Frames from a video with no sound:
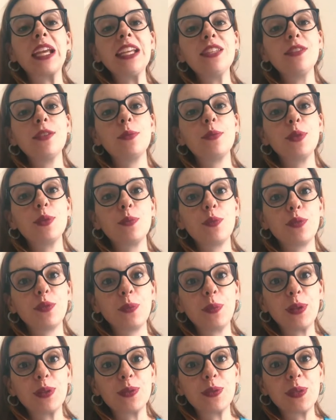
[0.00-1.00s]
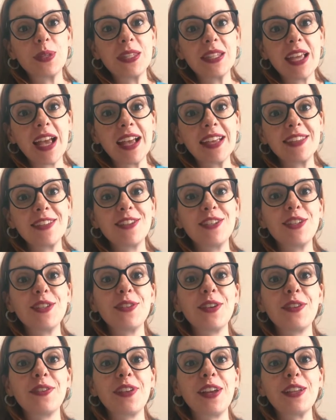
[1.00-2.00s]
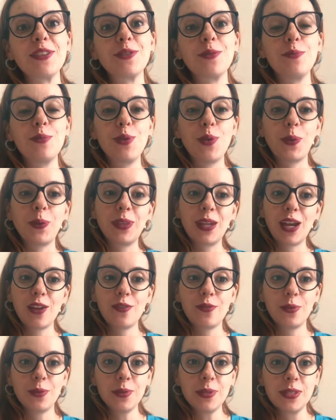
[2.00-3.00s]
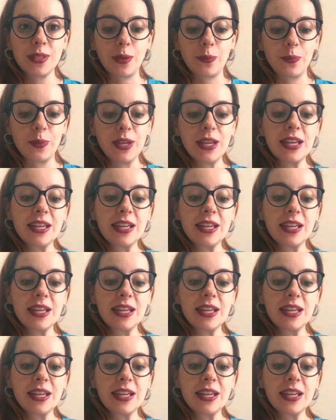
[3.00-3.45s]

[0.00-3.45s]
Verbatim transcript: E sobre os movimentos sociais, a gente vai falar sobre outra revolução.